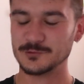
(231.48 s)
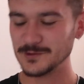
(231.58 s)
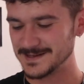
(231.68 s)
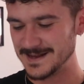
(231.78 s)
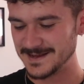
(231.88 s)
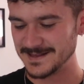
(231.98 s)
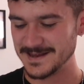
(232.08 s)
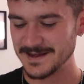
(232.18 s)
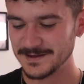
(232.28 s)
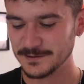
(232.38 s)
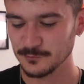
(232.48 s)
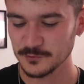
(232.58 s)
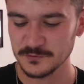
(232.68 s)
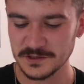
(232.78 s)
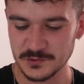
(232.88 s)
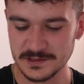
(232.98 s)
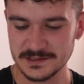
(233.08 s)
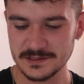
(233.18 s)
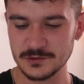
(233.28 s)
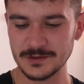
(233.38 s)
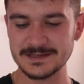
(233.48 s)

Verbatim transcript: Je crois que c'est la dernière. Donc je vous ai choisi sur